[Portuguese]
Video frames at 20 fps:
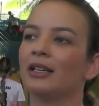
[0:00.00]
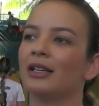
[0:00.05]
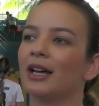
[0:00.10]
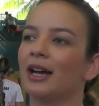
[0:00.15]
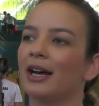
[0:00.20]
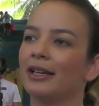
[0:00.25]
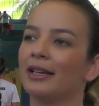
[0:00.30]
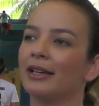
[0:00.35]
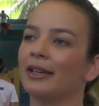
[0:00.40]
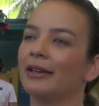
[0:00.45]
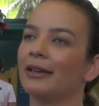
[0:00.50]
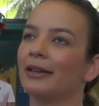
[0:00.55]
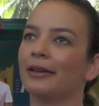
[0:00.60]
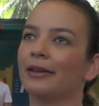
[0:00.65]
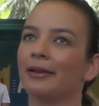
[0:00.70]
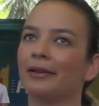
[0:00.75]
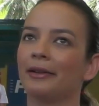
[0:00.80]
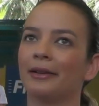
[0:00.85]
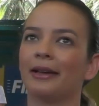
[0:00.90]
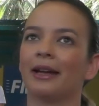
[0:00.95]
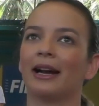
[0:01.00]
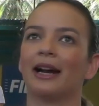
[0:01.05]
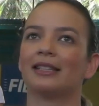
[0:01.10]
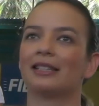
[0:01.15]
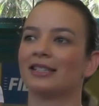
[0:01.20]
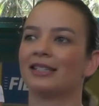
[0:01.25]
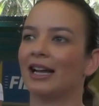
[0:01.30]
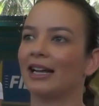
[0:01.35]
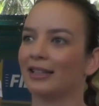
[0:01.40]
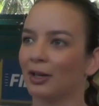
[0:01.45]
E aí,
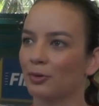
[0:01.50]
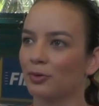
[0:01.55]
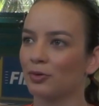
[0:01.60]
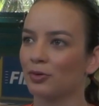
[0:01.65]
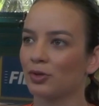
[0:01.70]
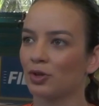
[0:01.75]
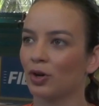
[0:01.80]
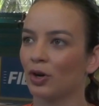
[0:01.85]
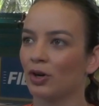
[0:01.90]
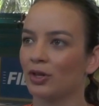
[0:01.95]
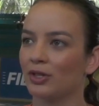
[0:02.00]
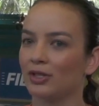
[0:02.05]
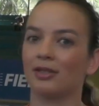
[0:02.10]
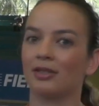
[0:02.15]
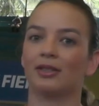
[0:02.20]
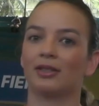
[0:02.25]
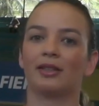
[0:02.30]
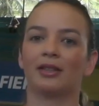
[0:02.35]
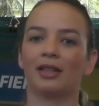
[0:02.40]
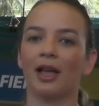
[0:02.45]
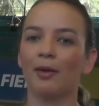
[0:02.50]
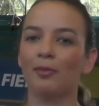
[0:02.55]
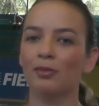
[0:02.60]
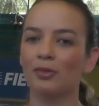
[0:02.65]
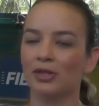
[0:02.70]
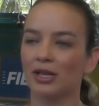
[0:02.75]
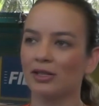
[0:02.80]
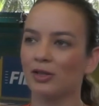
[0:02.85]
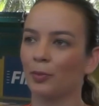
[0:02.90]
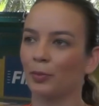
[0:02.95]
graças a Deus, nós
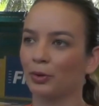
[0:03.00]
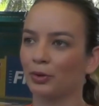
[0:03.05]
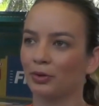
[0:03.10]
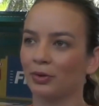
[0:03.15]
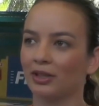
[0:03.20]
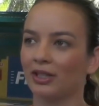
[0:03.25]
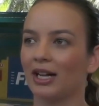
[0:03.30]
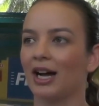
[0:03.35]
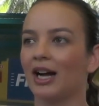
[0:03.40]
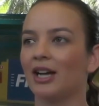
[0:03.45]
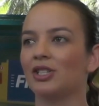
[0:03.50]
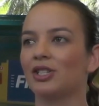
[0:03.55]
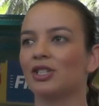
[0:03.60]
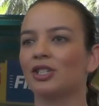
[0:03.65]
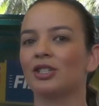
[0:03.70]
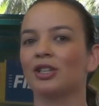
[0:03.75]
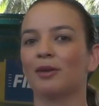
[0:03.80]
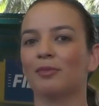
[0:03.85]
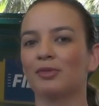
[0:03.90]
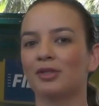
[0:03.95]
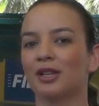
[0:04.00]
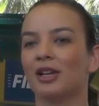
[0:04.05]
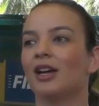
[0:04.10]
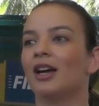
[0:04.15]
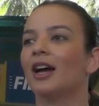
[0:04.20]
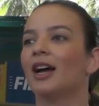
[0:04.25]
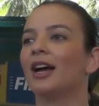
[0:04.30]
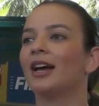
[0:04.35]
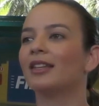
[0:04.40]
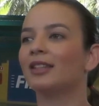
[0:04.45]
temos essa oportunidade e estamos
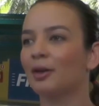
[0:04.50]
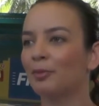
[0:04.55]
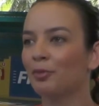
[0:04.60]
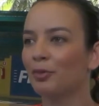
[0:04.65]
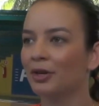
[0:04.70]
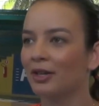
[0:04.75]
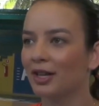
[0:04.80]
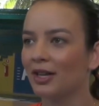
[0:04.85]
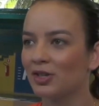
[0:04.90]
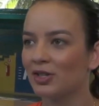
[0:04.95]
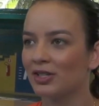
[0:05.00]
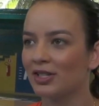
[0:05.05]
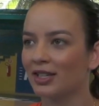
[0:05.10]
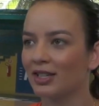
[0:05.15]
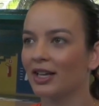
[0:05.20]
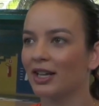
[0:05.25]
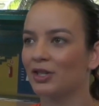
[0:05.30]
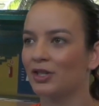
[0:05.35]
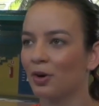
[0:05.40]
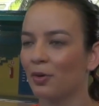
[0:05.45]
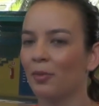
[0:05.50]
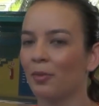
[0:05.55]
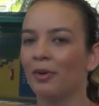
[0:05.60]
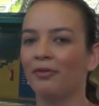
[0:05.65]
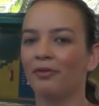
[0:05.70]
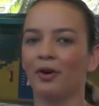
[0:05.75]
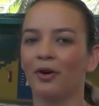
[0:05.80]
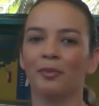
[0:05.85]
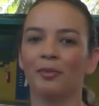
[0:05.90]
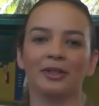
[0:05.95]
retribuindo à sociedade de
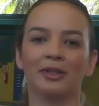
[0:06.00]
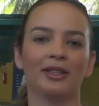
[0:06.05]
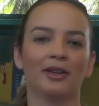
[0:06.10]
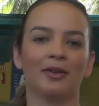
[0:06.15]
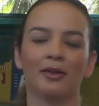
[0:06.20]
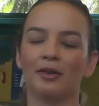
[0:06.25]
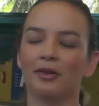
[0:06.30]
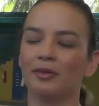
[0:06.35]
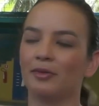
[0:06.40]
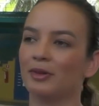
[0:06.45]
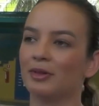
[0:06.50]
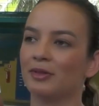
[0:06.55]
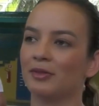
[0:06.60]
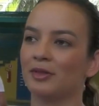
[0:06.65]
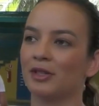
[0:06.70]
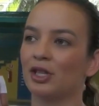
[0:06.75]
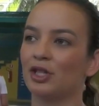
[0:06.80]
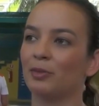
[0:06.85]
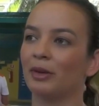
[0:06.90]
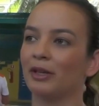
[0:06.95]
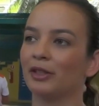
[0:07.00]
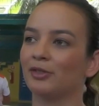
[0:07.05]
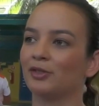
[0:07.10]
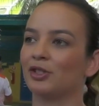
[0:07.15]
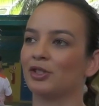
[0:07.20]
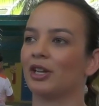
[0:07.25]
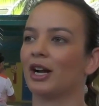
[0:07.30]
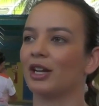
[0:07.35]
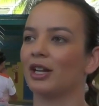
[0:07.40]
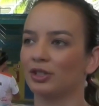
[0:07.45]
alguma forma. Então é um, um sentimento
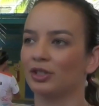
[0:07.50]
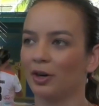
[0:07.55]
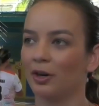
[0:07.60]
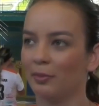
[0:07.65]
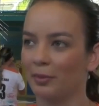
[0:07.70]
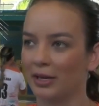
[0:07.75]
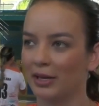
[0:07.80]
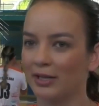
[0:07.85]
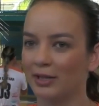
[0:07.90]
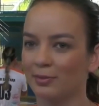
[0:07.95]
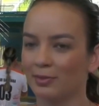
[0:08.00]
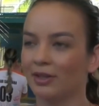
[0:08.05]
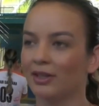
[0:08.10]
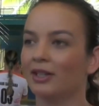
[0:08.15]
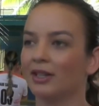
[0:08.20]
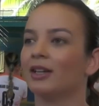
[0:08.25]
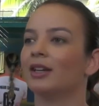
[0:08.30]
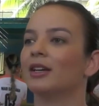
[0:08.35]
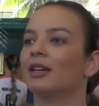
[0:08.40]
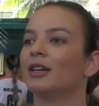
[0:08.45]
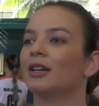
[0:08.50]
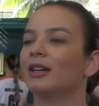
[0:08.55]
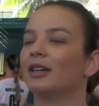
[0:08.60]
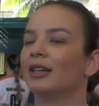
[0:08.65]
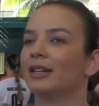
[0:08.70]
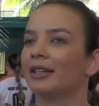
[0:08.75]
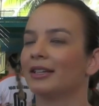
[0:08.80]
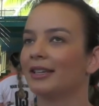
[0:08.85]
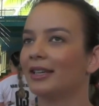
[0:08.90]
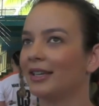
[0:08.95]
de gratidão mesmo
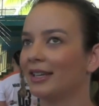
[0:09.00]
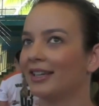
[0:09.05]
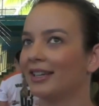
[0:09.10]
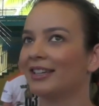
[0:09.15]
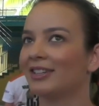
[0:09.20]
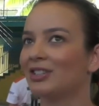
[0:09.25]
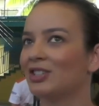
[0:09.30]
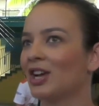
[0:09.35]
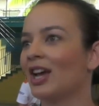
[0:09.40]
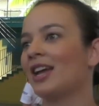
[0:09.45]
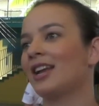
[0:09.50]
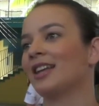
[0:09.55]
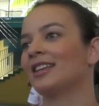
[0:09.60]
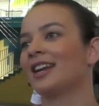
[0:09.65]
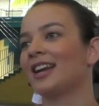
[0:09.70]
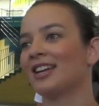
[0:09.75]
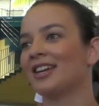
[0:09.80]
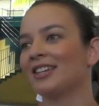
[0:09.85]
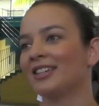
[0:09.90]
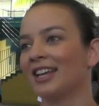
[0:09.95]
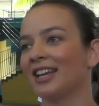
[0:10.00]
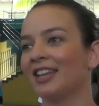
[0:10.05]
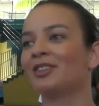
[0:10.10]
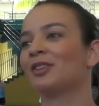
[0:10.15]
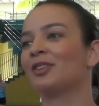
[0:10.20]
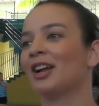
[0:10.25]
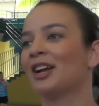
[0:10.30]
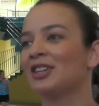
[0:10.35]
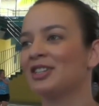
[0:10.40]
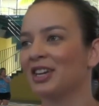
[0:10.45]
que gera
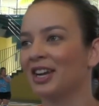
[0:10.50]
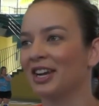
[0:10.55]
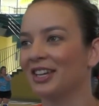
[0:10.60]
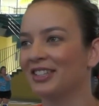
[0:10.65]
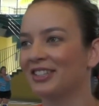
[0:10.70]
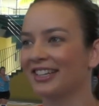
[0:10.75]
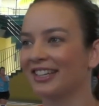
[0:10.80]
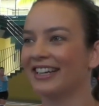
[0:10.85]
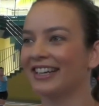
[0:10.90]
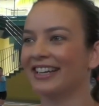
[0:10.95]
dentro da gente.